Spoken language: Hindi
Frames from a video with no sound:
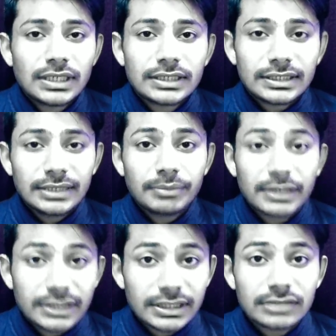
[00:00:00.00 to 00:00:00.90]
इतनी
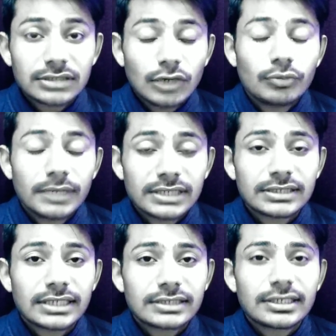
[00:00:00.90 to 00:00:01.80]
भक्ति करता हूँ मेरे
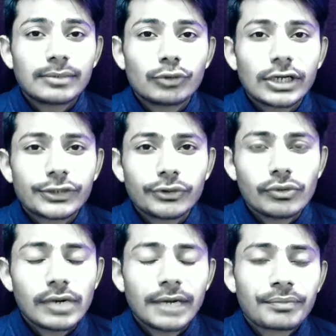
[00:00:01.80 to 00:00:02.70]
साथ इतना बुरा
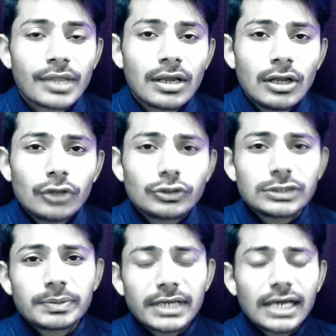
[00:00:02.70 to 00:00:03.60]
क्यों हुआ तो
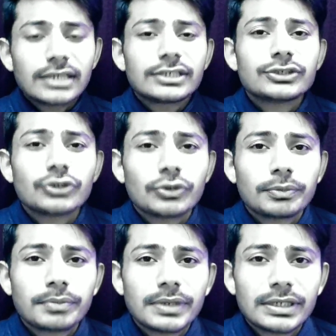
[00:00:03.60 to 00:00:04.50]
इस प्रकार की जो
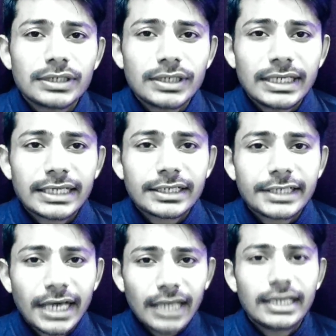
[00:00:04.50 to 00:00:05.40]
एक
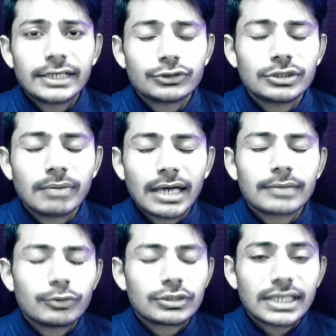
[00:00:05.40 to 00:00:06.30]
ख्याल है जो
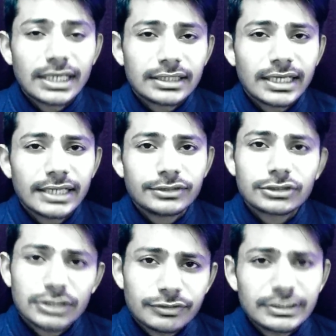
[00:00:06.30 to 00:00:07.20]
दिमाग बुनता रहता है
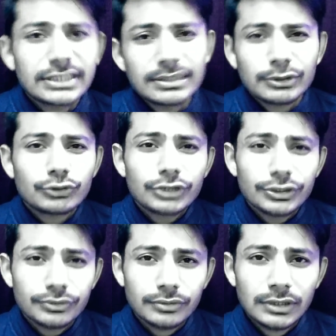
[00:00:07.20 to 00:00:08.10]
जिसकी वजह से मैं
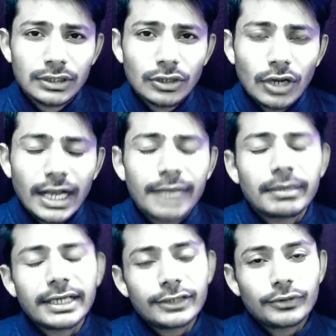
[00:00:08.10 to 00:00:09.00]
दुखी हूँ
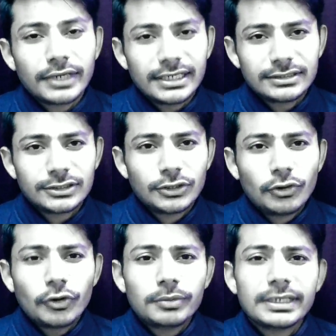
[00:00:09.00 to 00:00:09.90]
एंड माई इग्नोरेंस
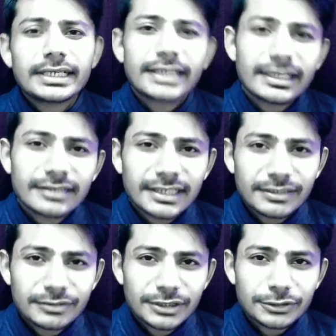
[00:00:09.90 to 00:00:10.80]
और मेरी अज्ञानता
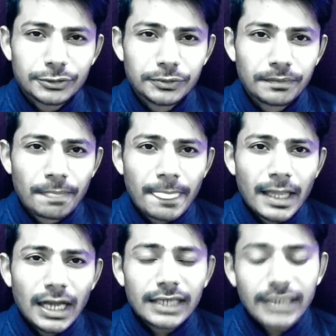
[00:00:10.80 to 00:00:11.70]
की वजह से हूँ
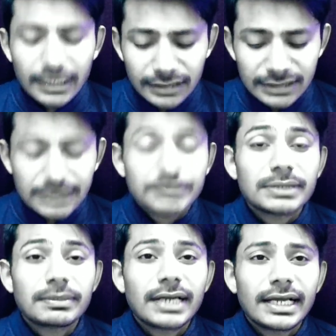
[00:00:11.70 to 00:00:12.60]
अज्ञानता
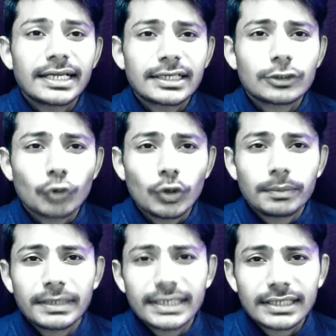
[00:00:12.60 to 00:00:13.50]
सबसे बड़ा एक
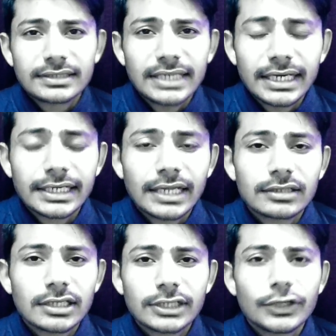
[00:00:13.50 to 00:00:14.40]
रोल प्ले करता है
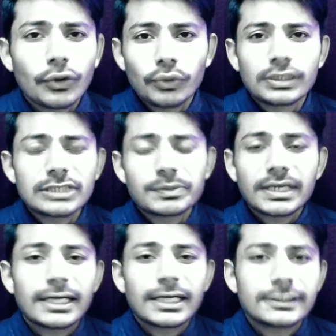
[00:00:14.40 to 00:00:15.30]
अज्ञानता क्यों किस
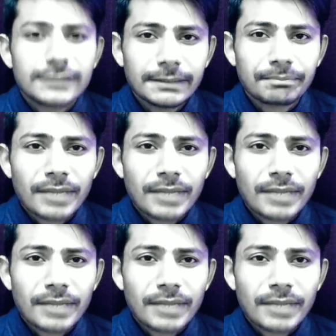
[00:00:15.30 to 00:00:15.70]
प्रकार से